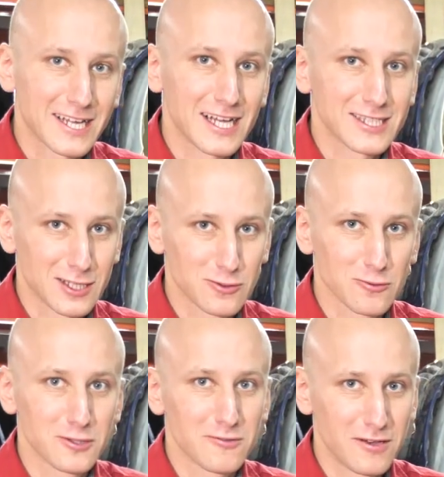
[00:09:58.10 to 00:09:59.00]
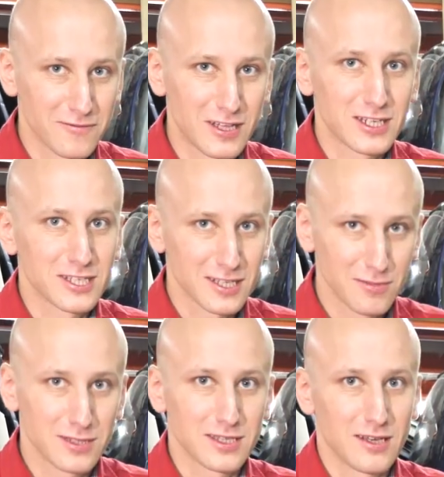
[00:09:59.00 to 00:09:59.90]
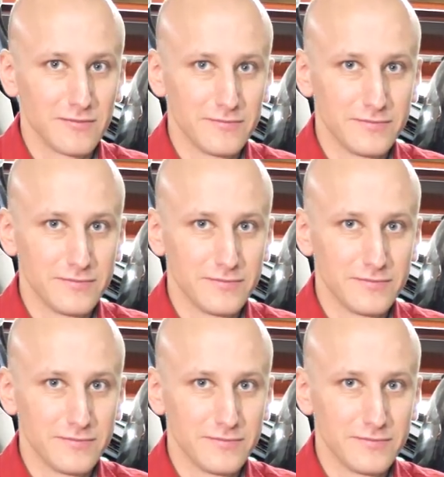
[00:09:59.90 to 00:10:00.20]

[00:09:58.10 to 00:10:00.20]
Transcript: как раз отсутствовали в нашей ГБЦ.